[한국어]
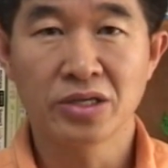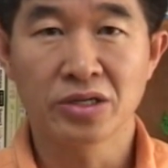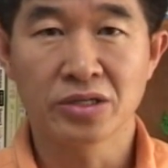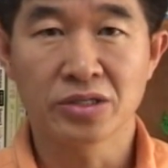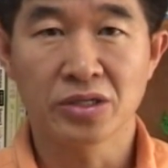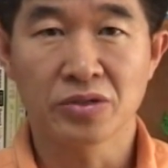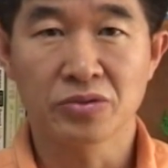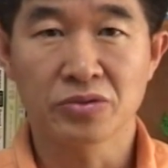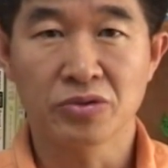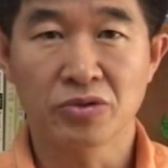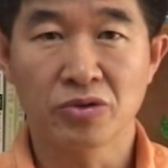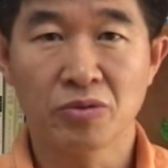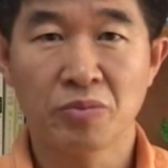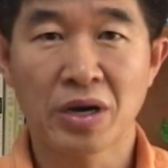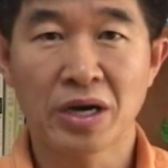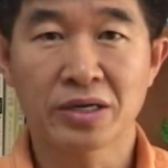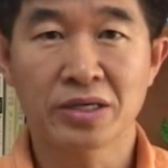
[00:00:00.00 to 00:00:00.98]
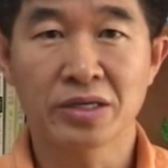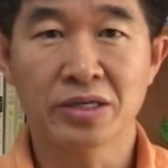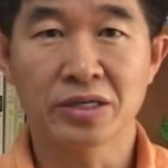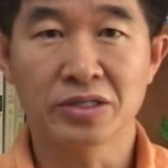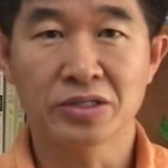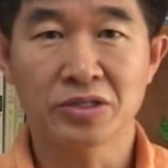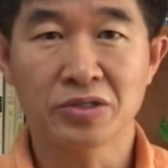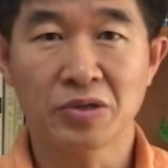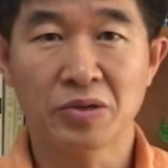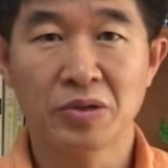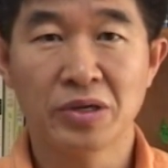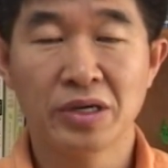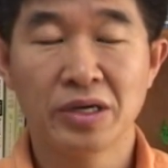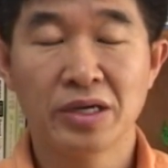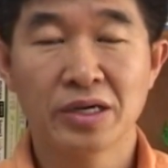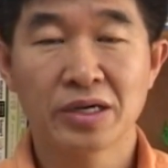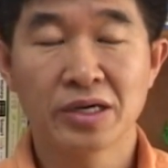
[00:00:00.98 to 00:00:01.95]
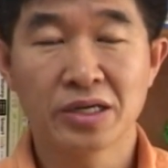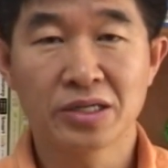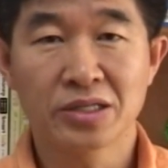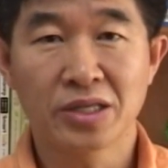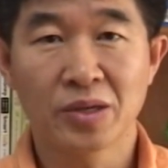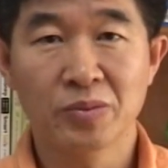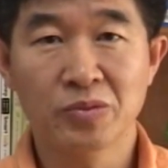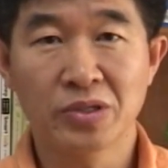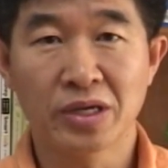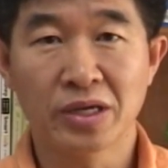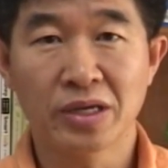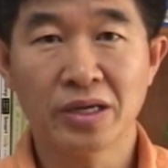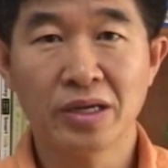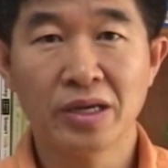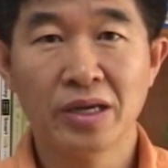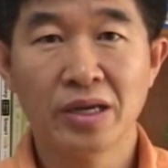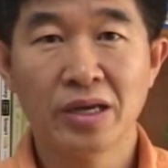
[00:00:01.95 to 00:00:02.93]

경제 구조로 바뀐 것이죠. 그렇기 때문에